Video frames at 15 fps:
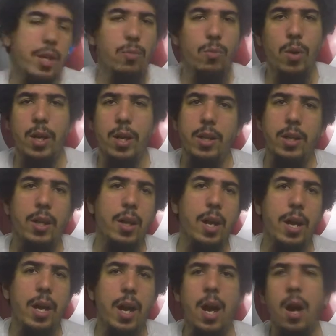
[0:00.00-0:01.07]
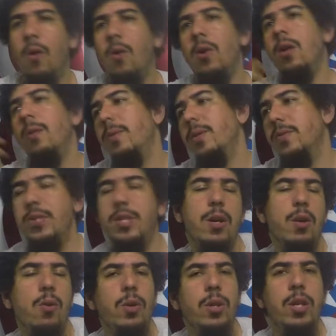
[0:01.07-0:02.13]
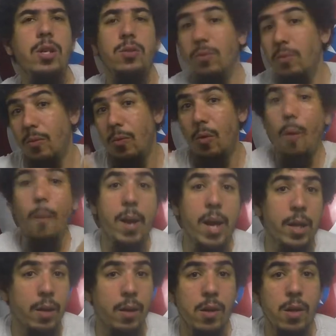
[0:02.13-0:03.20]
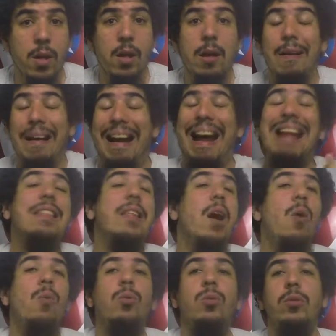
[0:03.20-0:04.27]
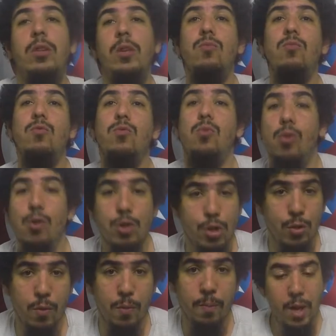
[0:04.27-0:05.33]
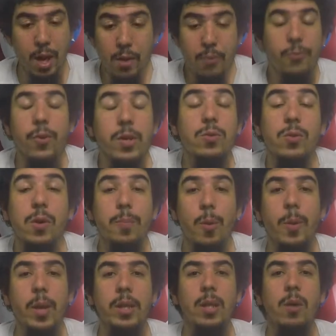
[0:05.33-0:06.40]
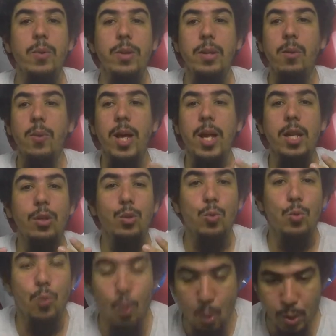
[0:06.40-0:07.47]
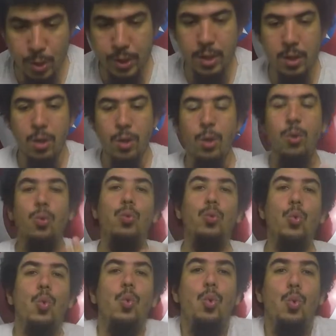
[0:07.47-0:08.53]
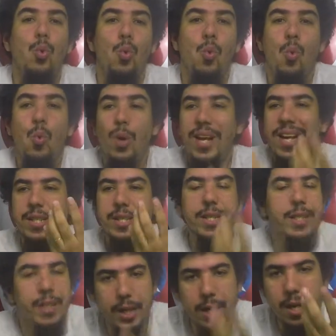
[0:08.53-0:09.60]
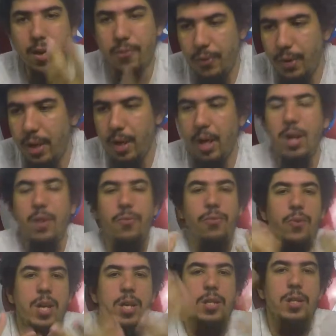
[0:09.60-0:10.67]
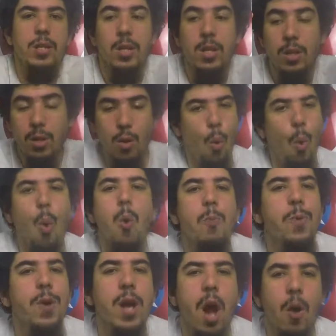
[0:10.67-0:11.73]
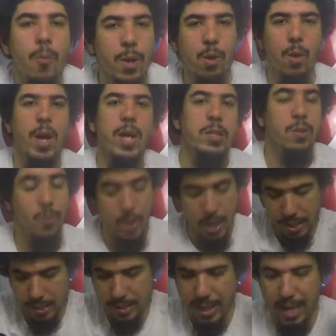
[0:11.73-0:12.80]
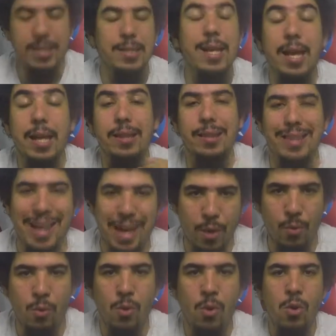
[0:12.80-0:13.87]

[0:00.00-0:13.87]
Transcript: a tua crítica legal, mas você errou nisso. Comenta. Cada um tem um gosto. Ele fez o que prometeu, então ele trouxe tudo o que a gente queria ver. Ele fez de corpo e alma e coração. Eles acertaram